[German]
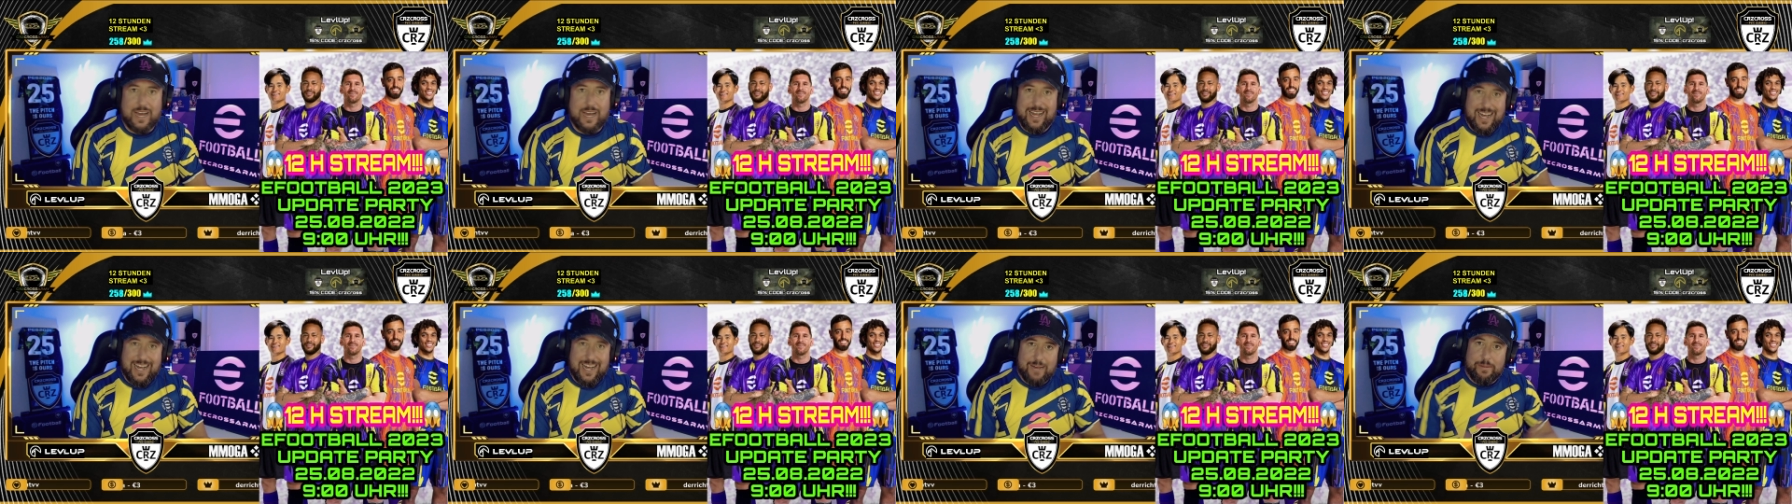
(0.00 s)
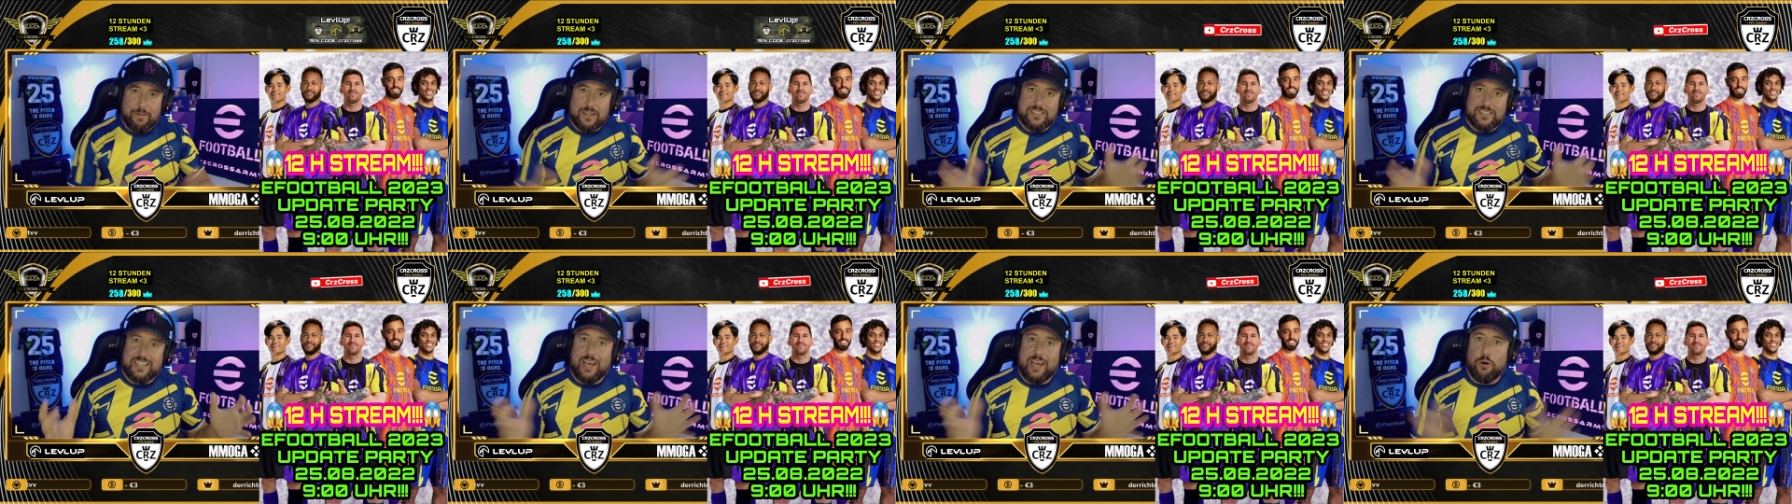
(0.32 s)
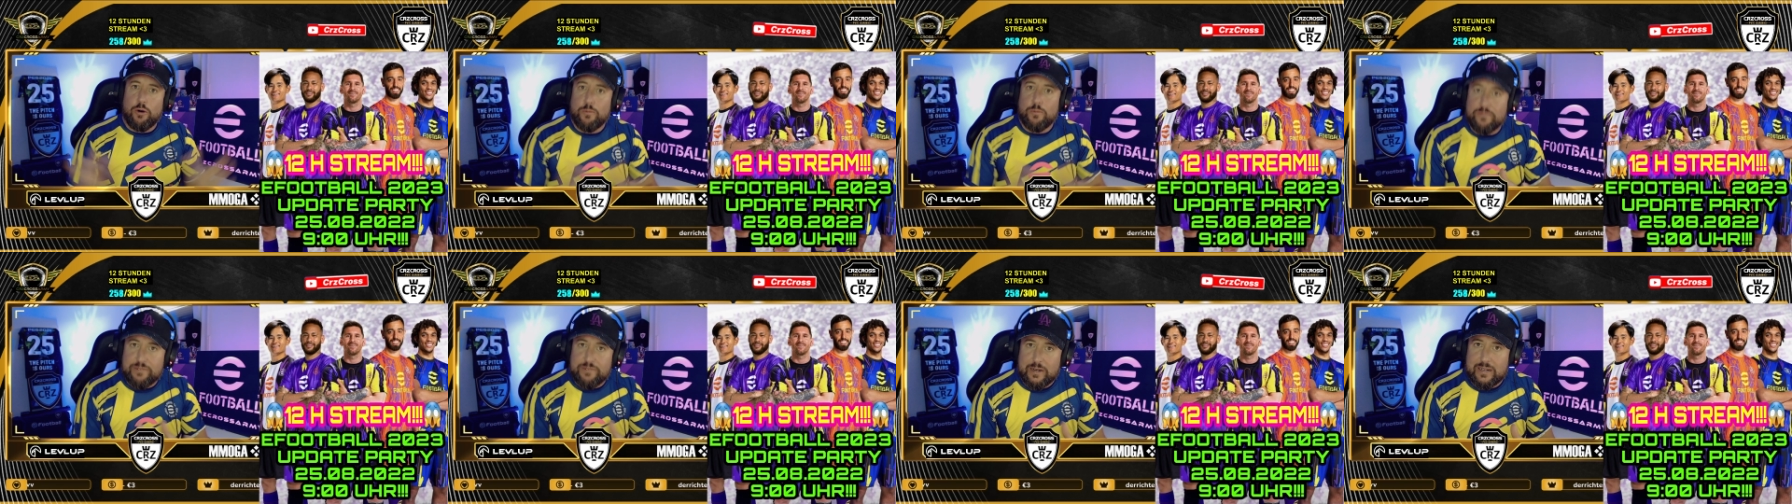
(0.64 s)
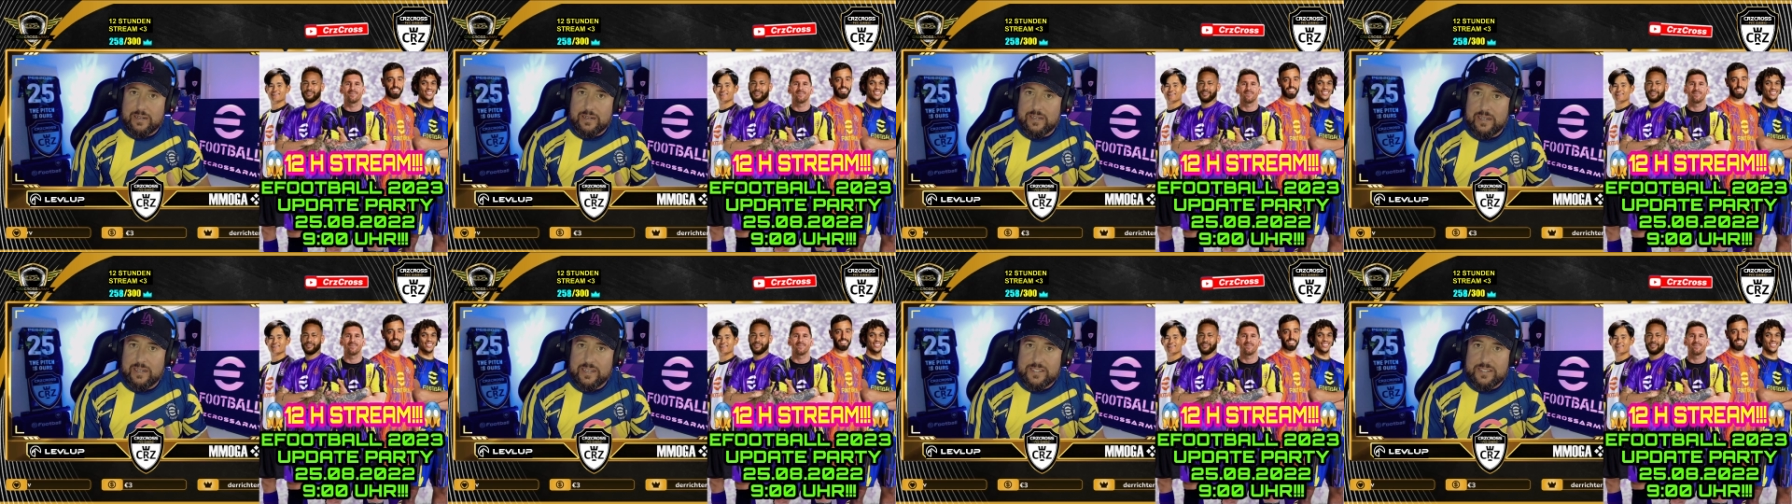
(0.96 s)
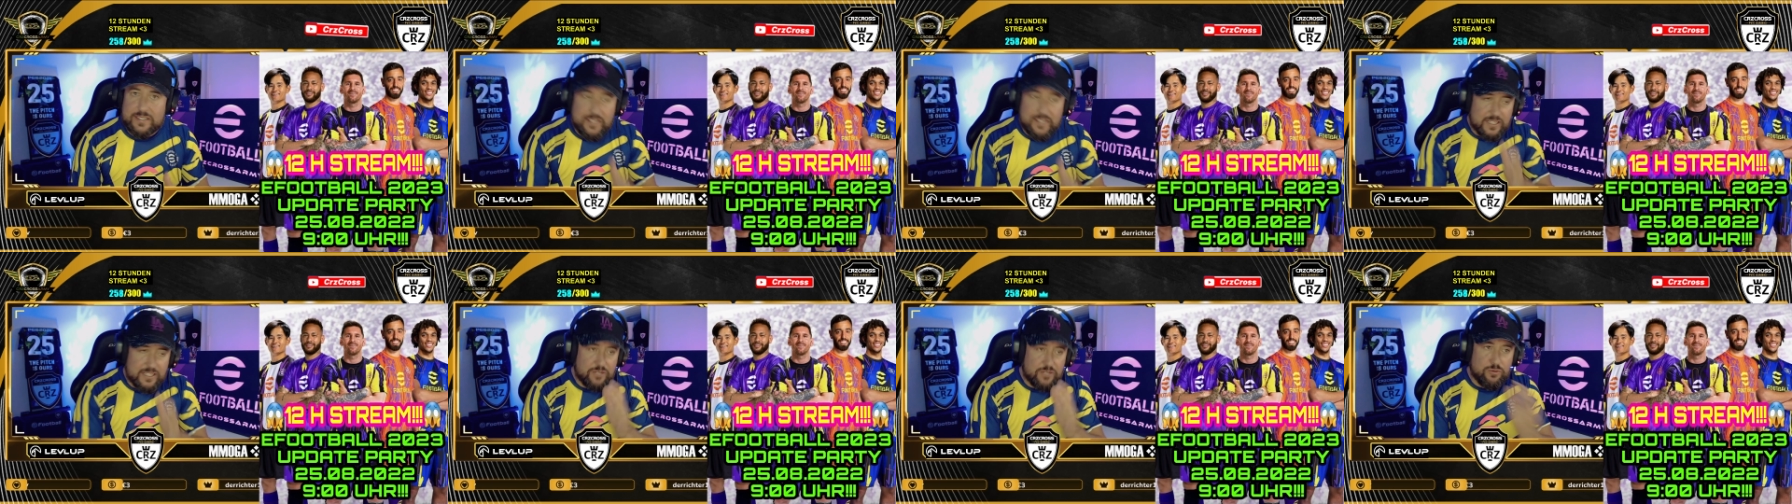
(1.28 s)
aber sehr umfangreich.
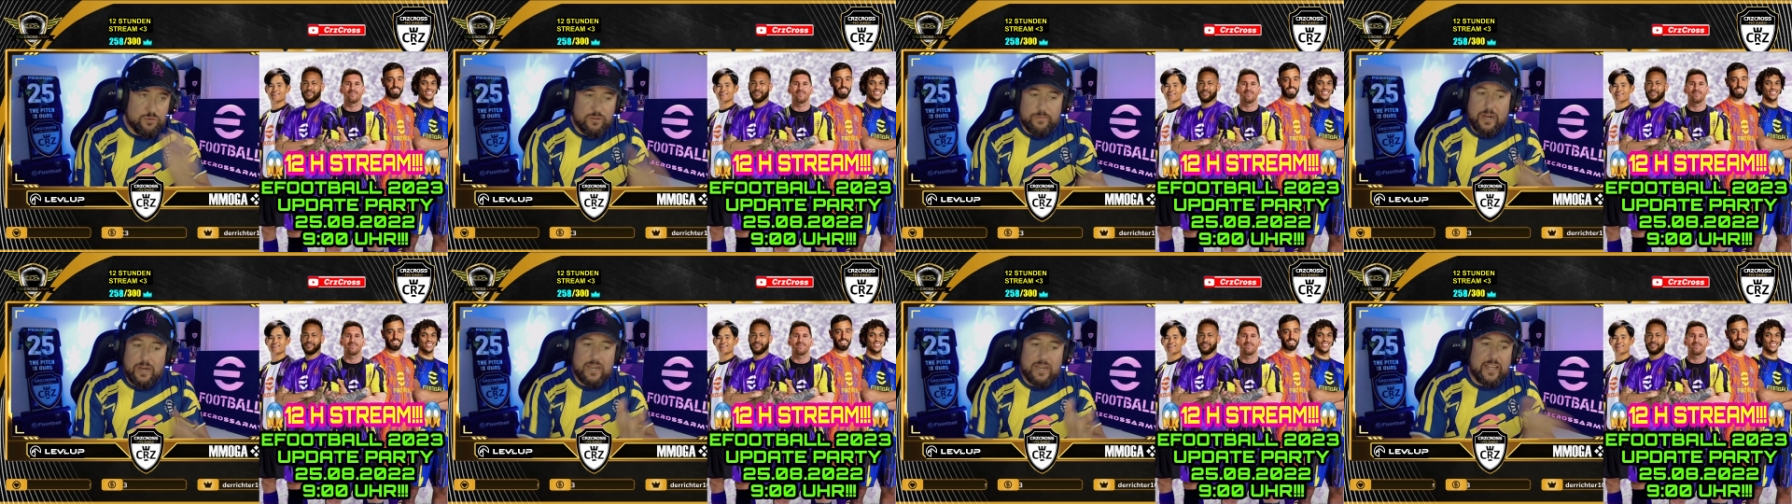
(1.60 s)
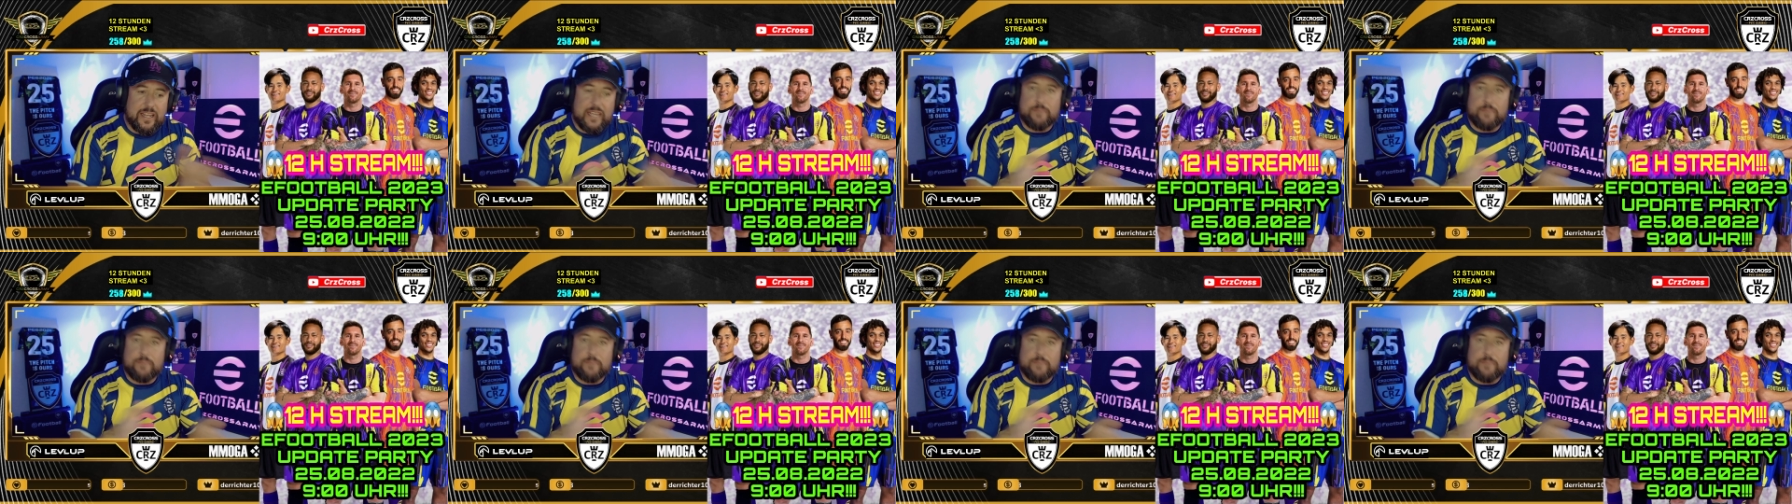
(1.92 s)
Nicht nur mal